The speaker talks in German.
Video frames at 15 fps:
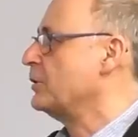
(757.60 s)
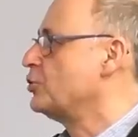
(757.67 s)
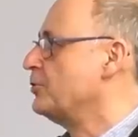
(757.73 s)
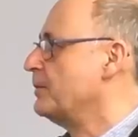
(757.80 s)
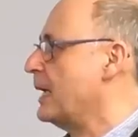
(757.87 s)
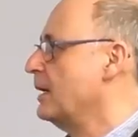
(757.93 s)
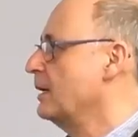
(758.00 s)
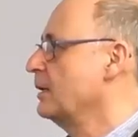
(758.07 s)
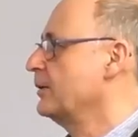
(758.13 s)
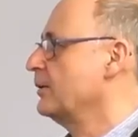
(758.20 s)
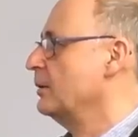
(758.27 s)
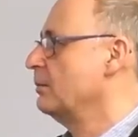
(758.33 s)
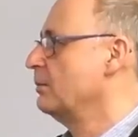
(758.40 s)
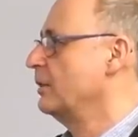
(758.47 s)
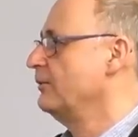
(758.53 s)
je
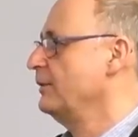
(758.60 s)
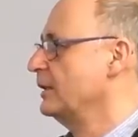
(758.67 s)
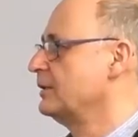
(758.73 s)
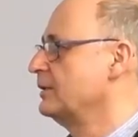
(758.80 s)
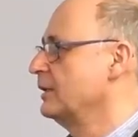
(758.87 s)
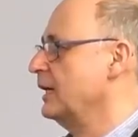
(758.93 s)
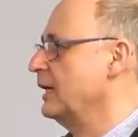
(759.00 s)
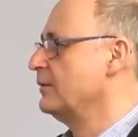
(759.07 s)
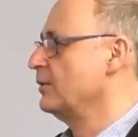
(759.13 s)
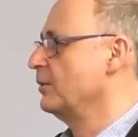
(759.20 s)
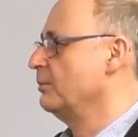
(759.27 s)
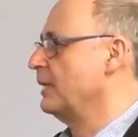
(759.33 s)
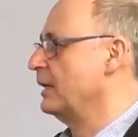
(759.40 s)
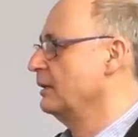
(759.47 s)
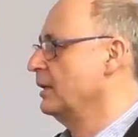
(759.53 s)
schwerer man wird, ne? also
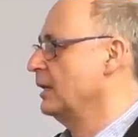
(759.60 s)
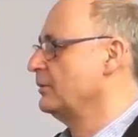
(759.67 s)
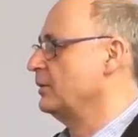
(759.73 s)
Männer,